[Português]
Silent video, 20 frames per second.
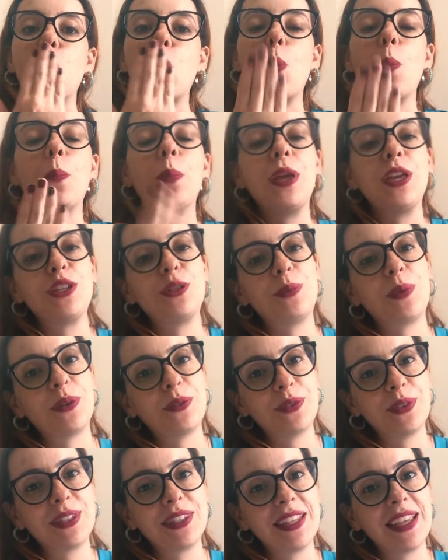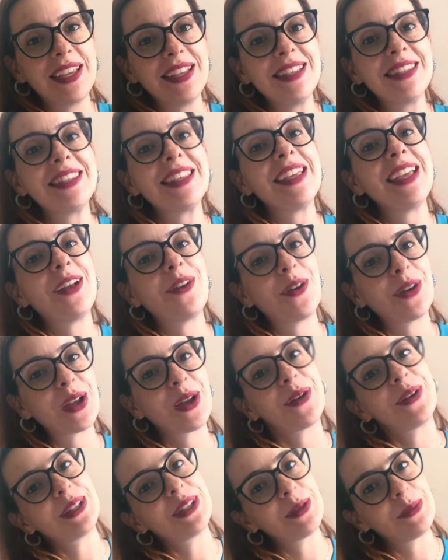Um beijo para vocês e
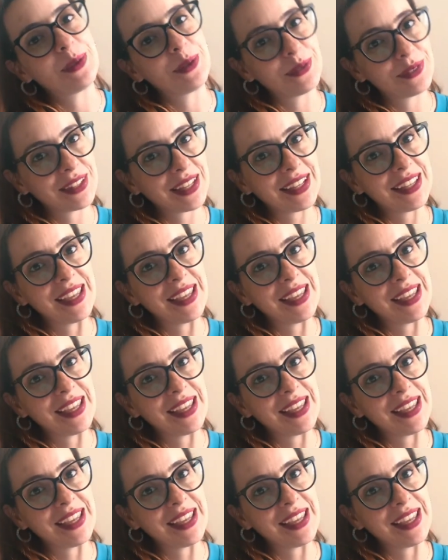qualquer coisa a tá